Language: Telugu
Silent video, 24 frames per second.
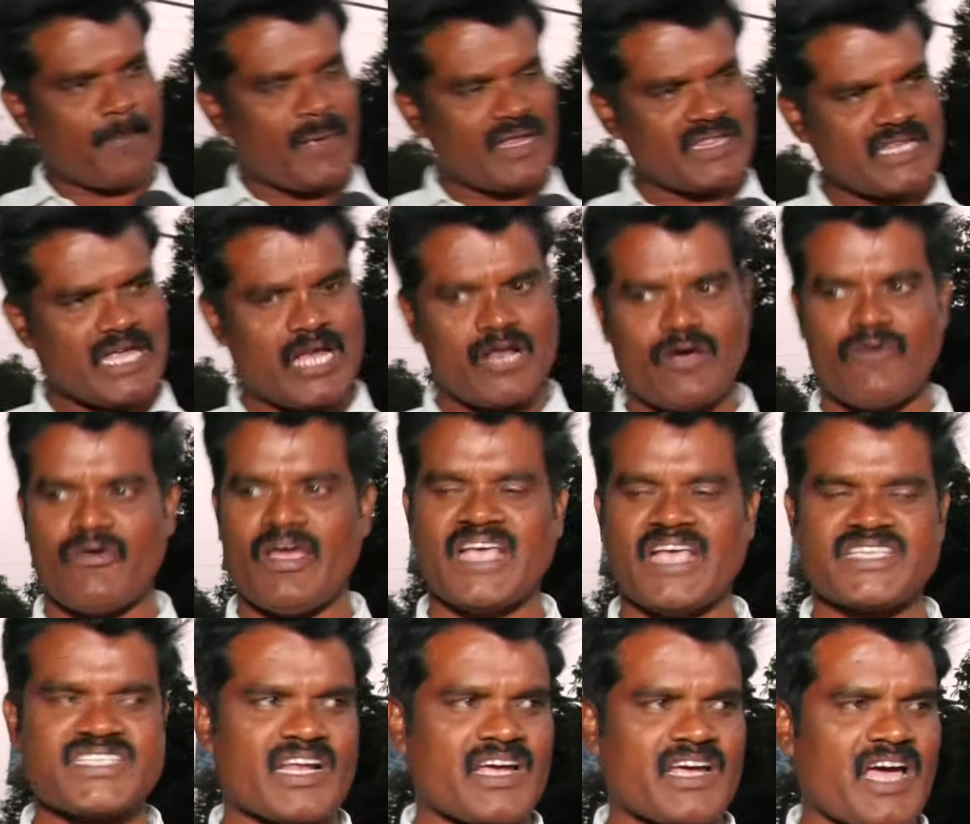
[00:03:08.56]
బంధాలు
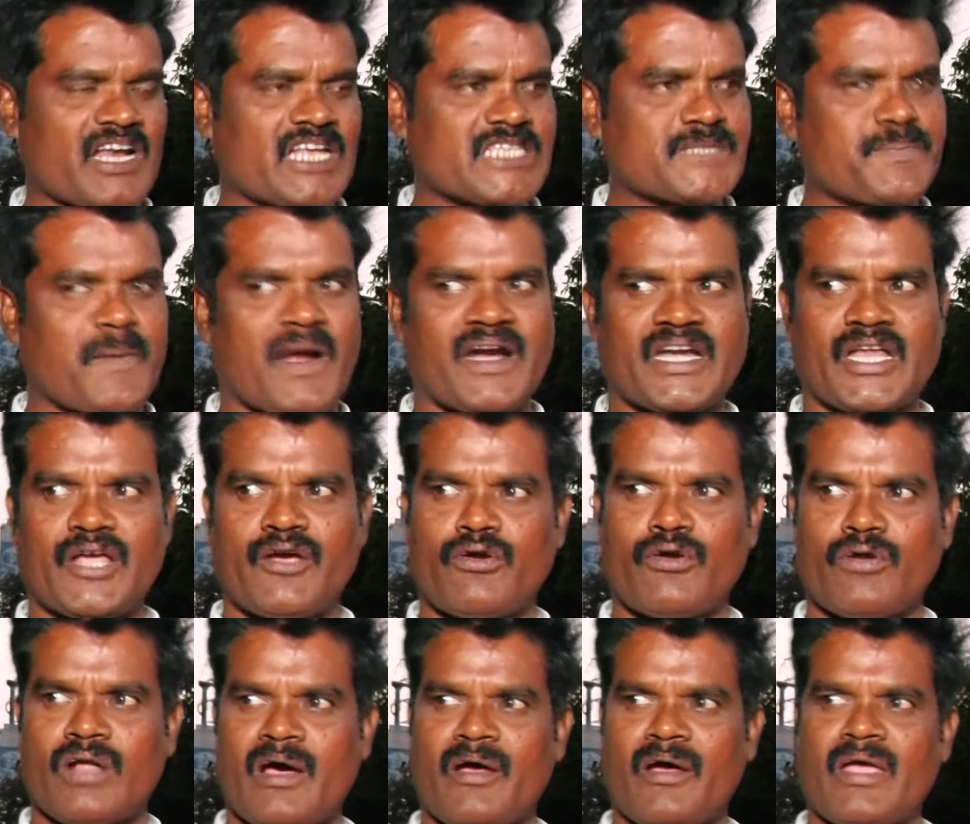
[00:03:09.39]
వైఎస్ఆర్ కాంగ్రెస్ పార్టీ
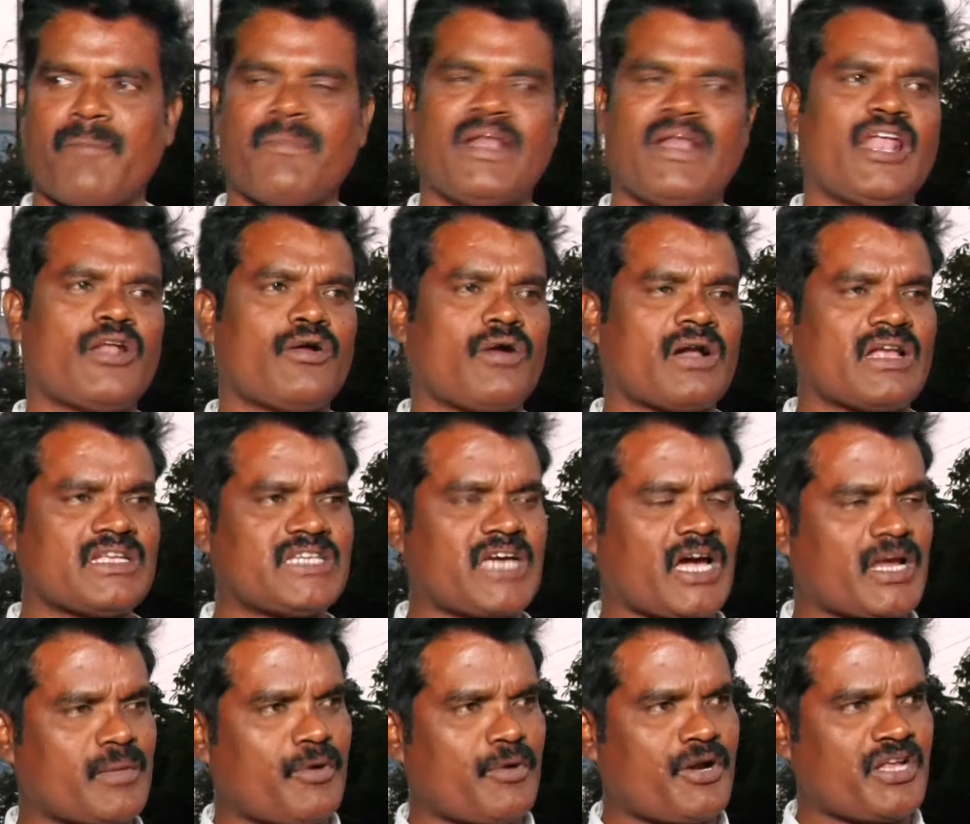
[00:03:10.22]
ఉన్న ఎమ్మెల్యేలు కూడా
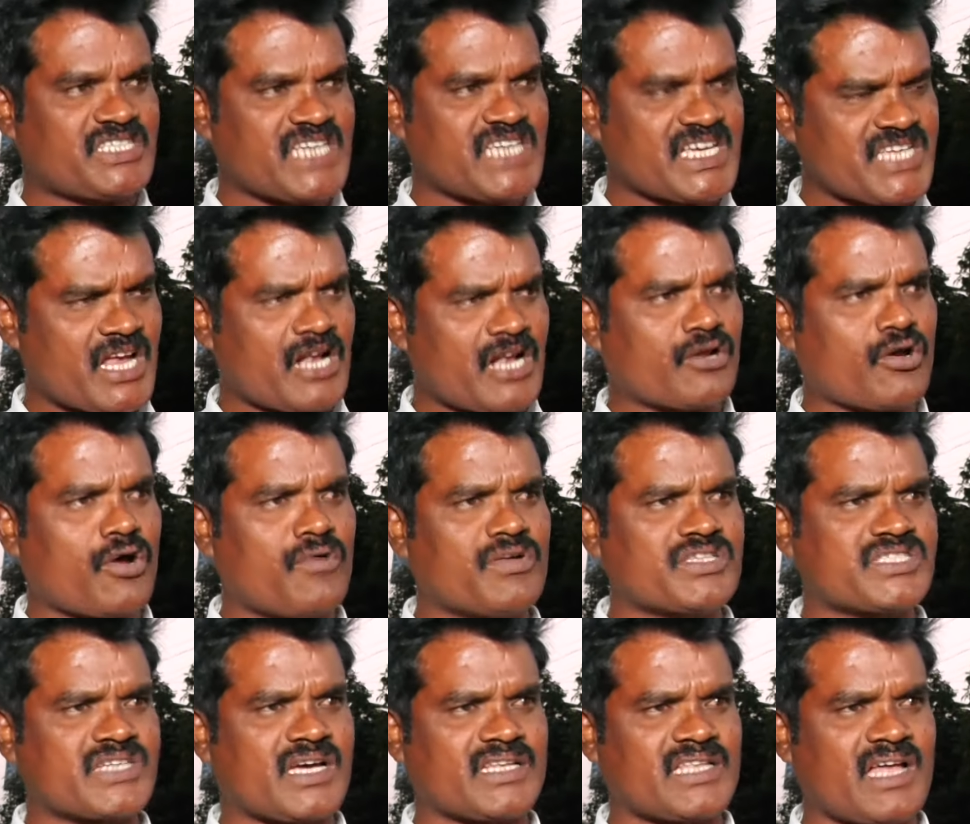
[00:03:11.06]
జగన్మోహన్ చేశారు
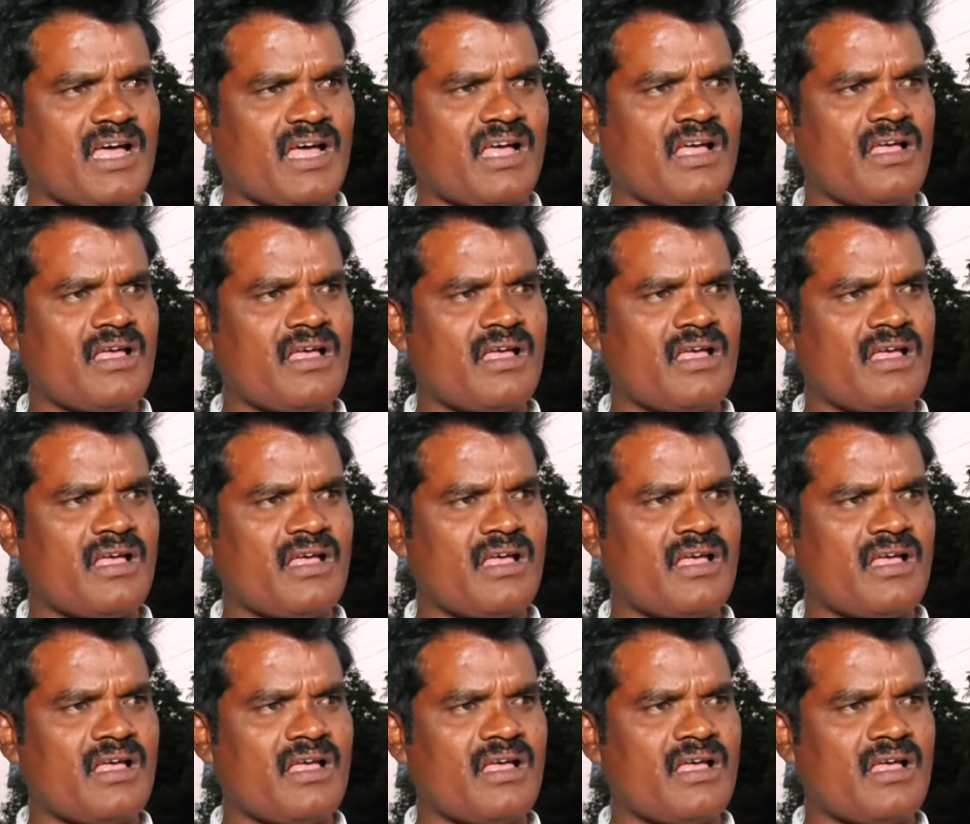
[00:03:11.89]
చేశారనుకోవచ్చు కదా